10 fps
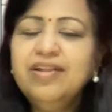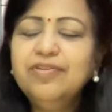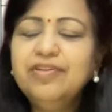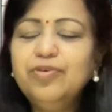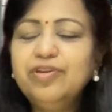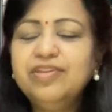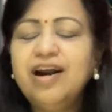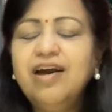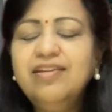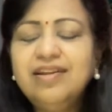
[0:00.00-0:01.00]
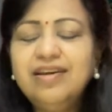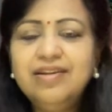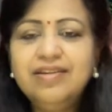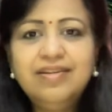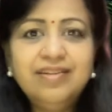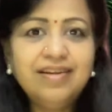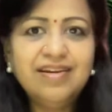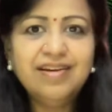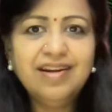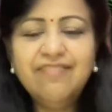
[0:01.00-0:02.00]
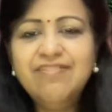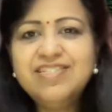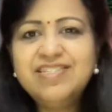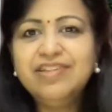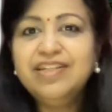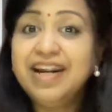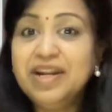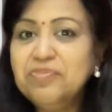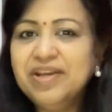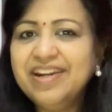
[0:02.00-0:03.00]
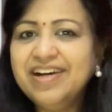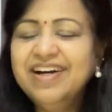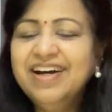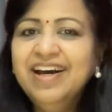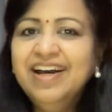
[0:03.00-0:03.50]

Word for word: அது வந்து ஒரு தியானத்துல இருந்து அந்த இளவரசி வந்து கண்டுபிடிக்கிறான்